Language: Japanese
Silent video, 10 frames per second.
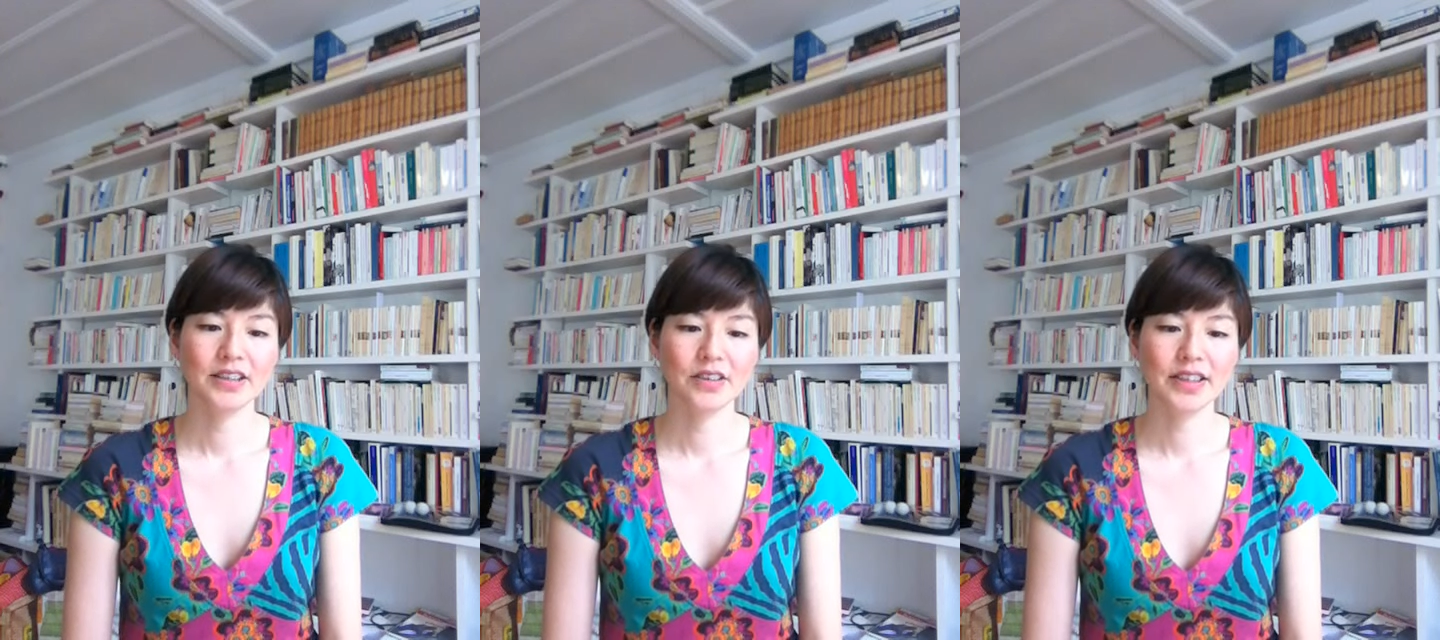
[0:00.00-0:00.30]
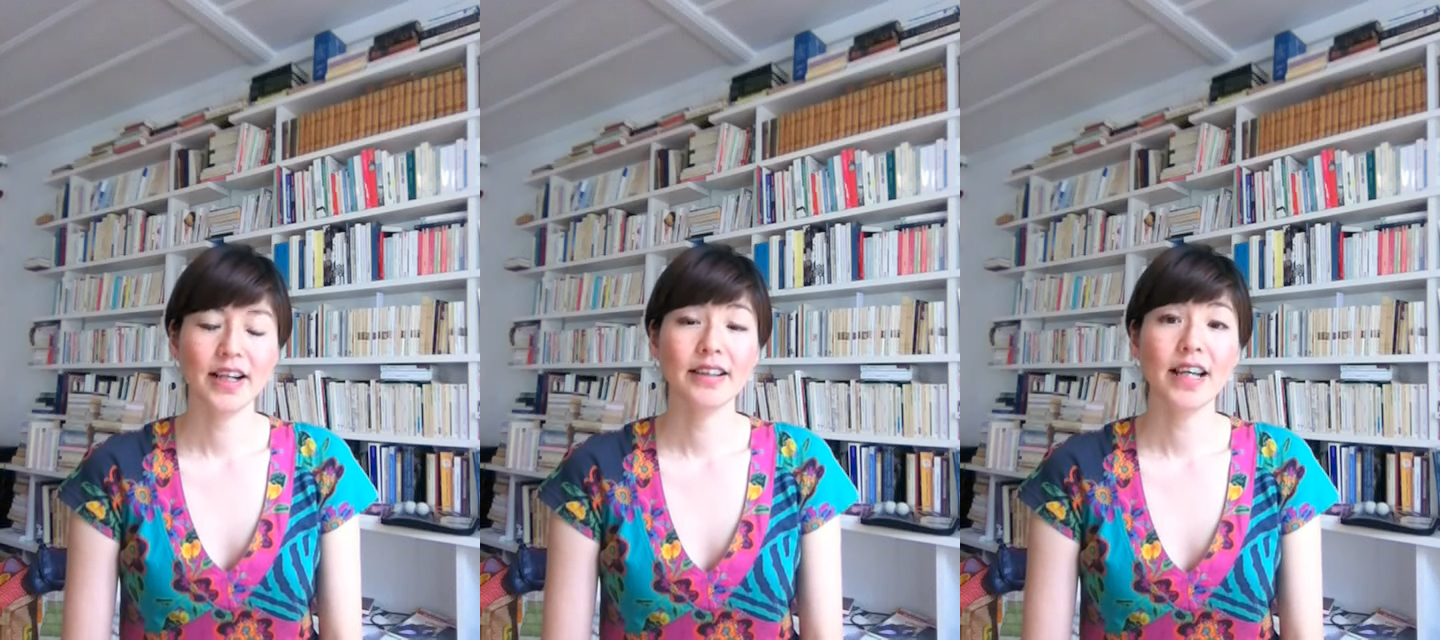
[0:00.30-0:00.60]
そし
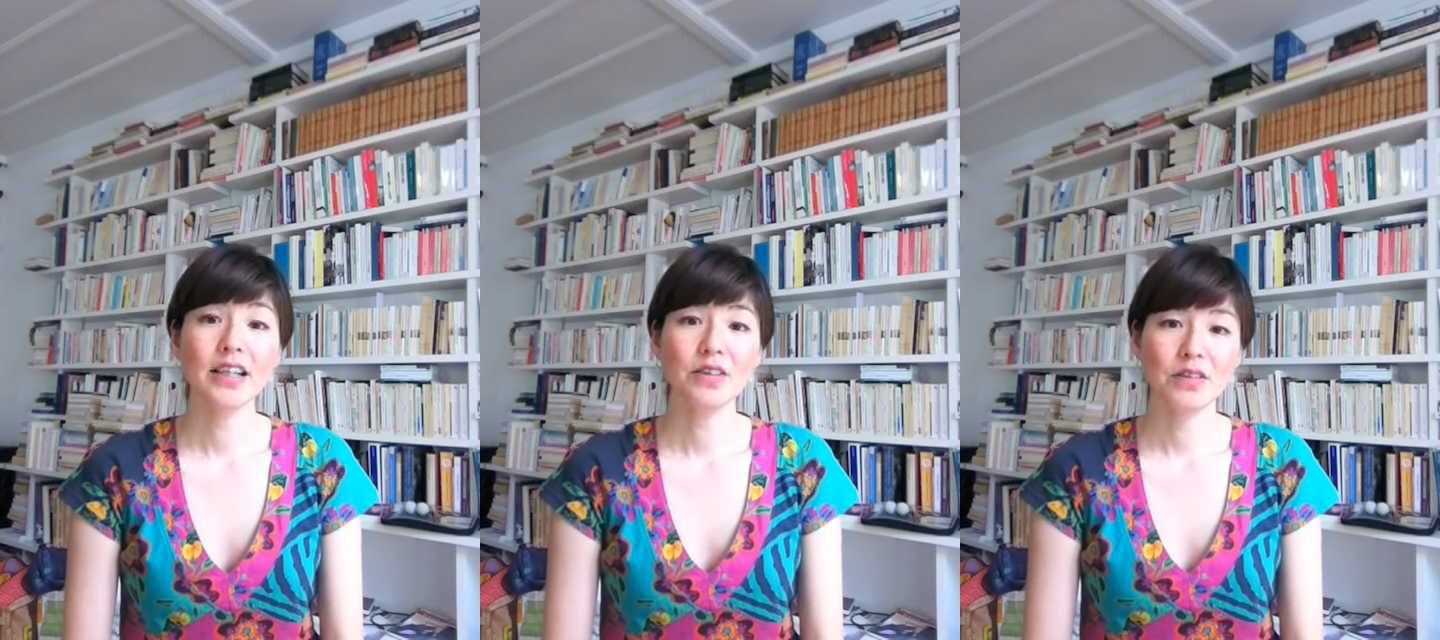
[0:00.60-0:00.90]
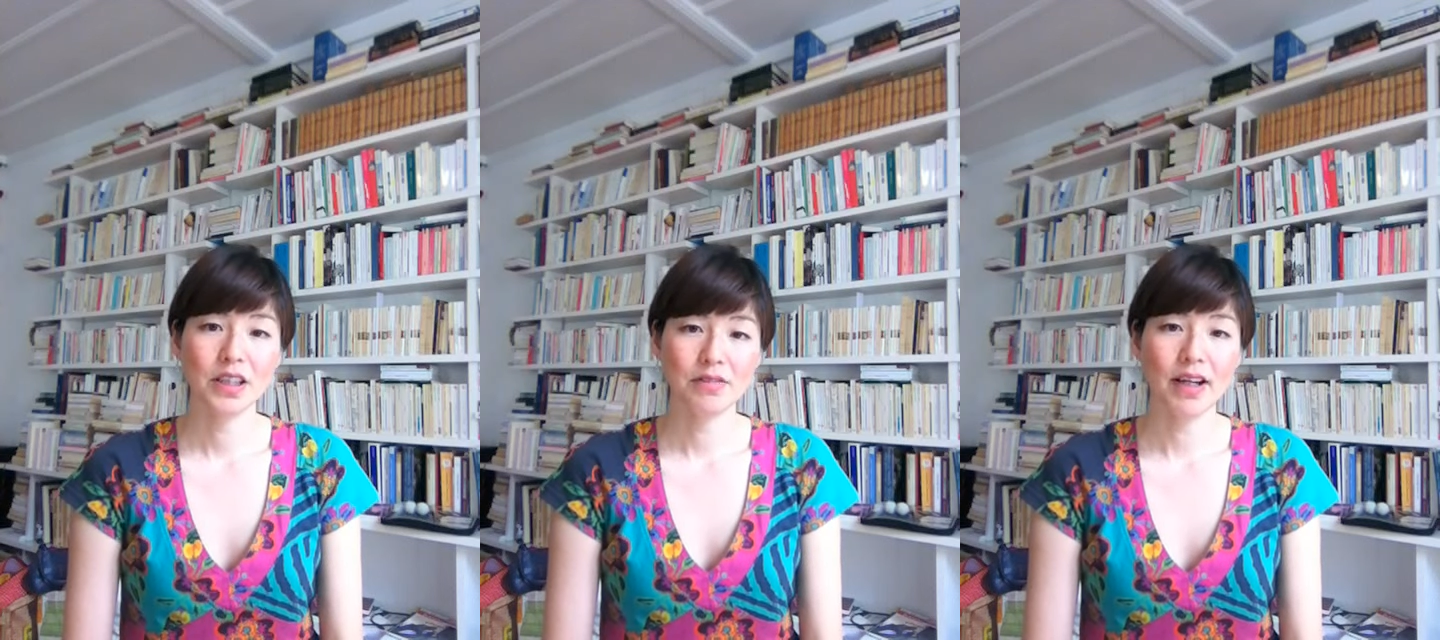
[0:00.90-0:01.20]
て課題
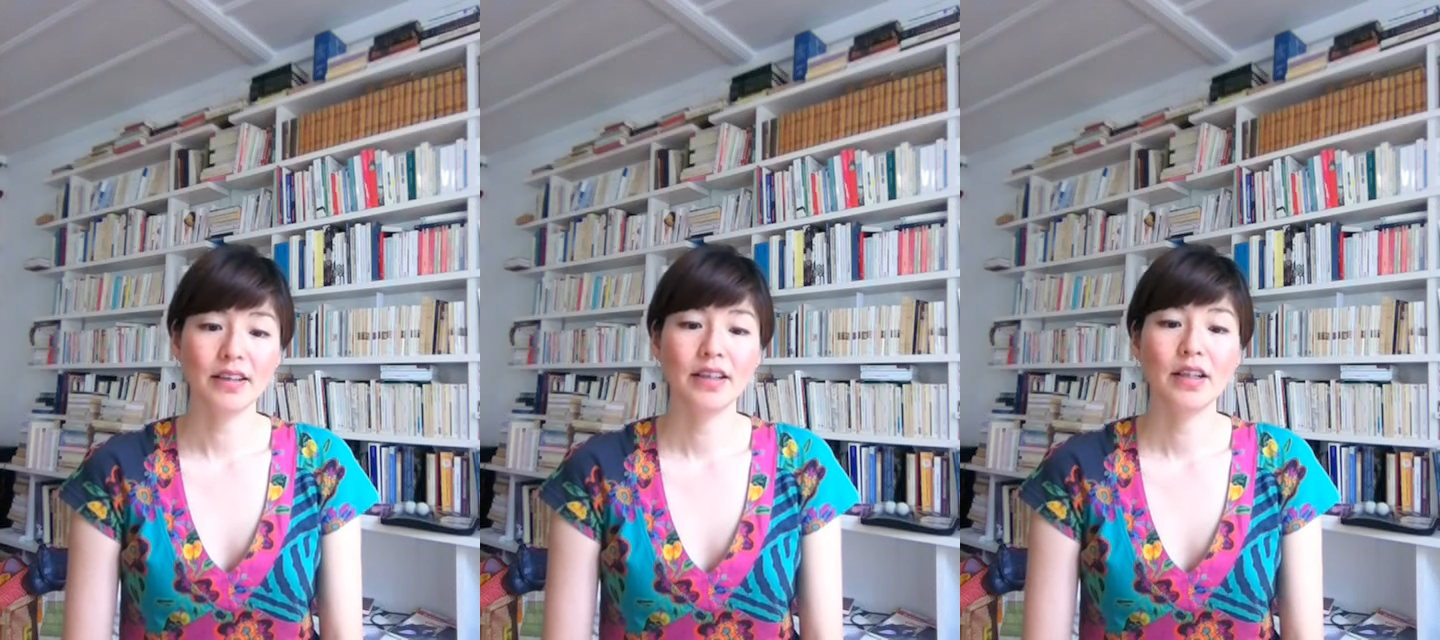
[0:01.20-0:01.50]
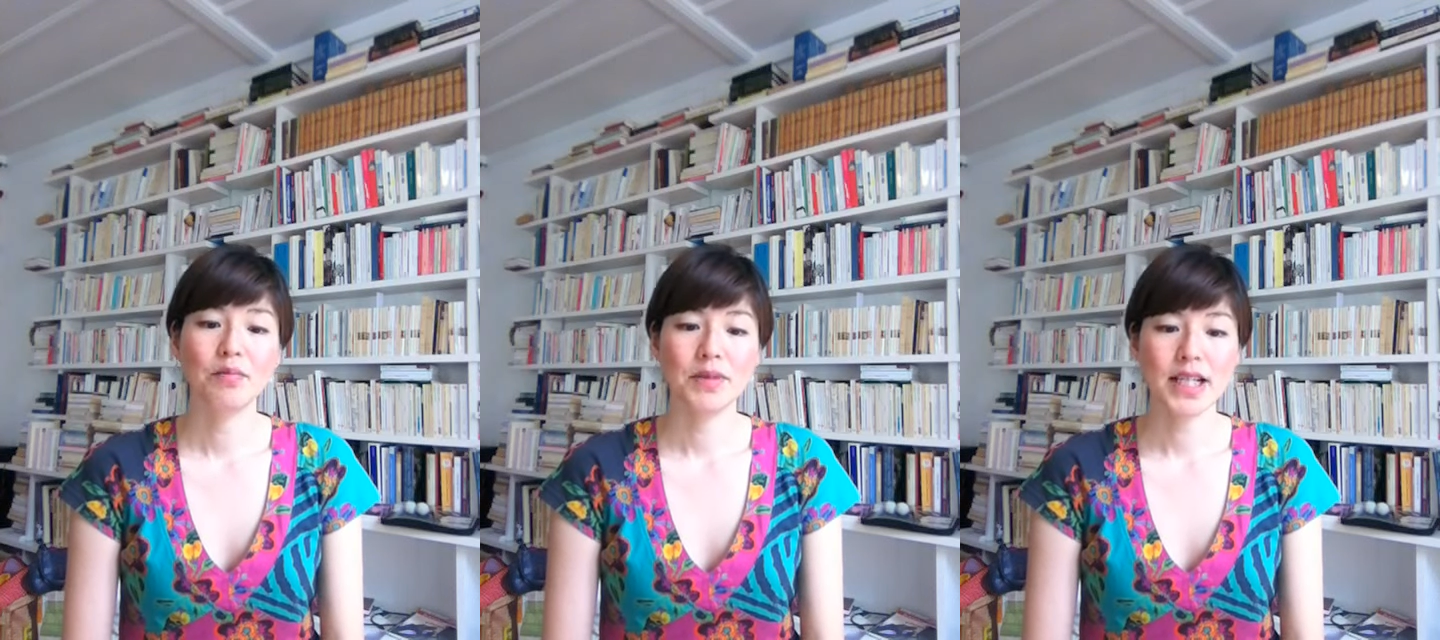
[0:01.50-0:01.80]
曲には
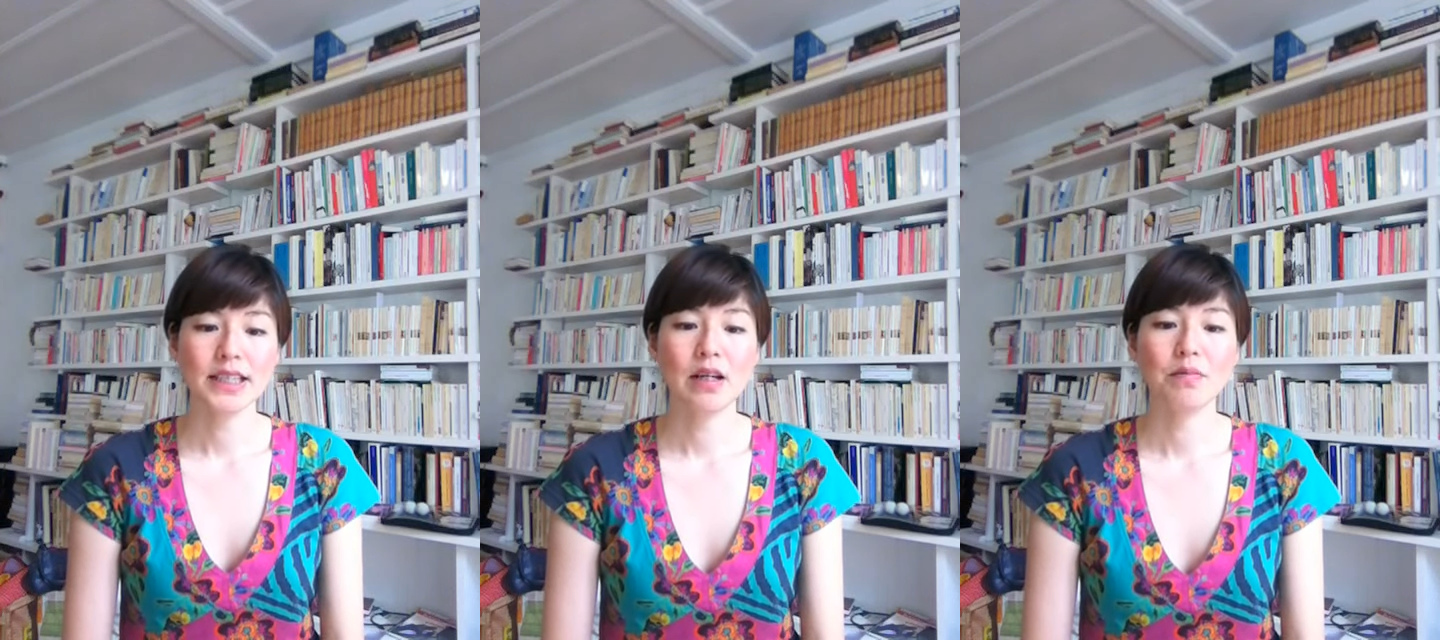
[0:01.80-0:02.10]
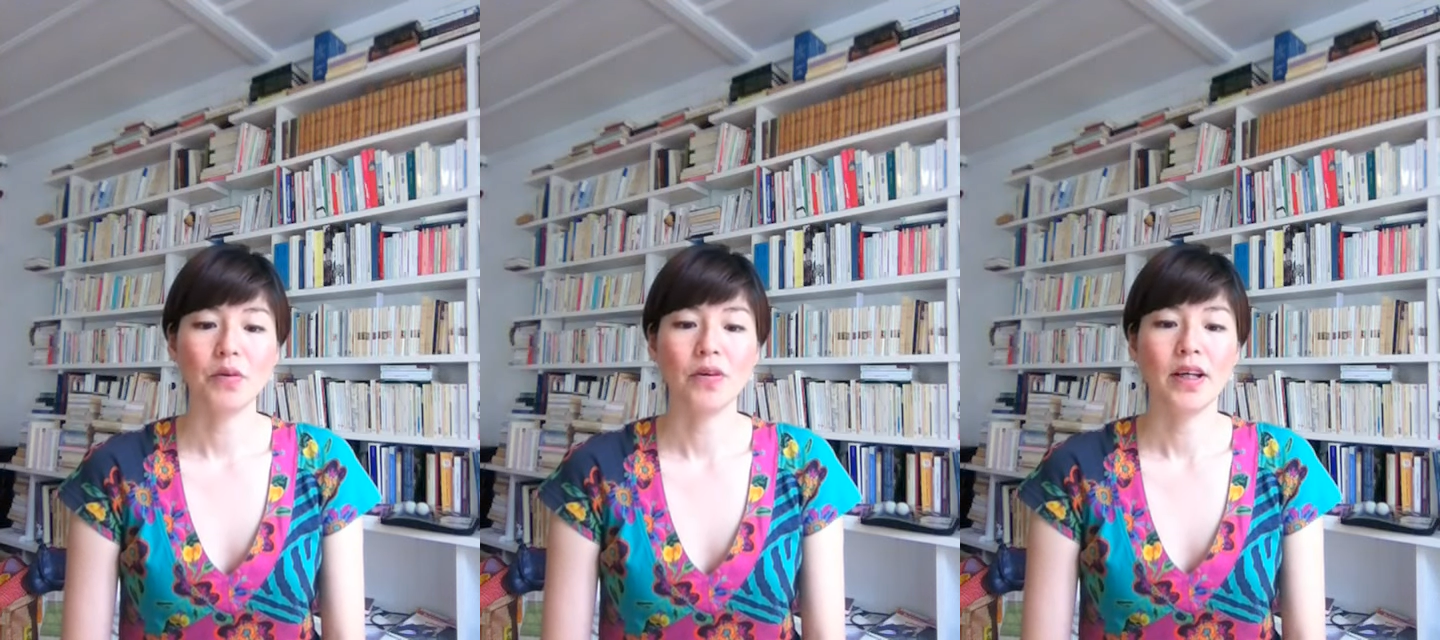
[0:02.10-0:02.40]
皆さ
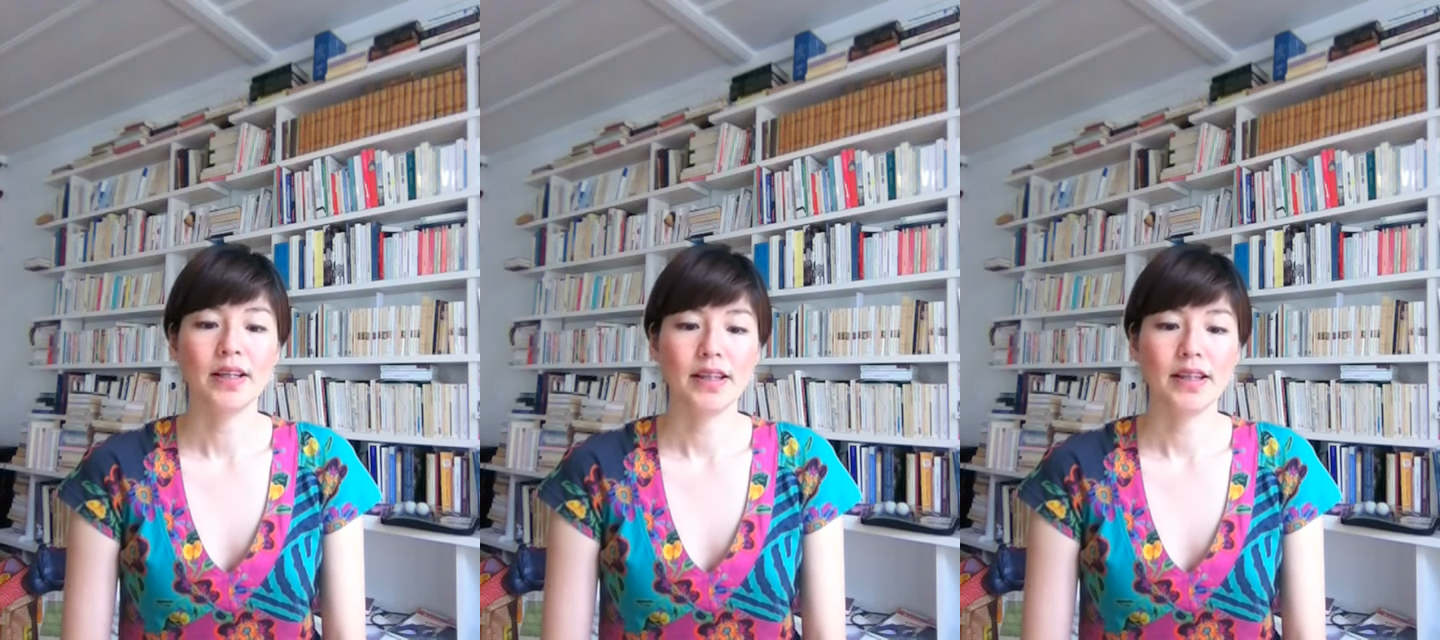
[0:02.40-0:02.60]
んも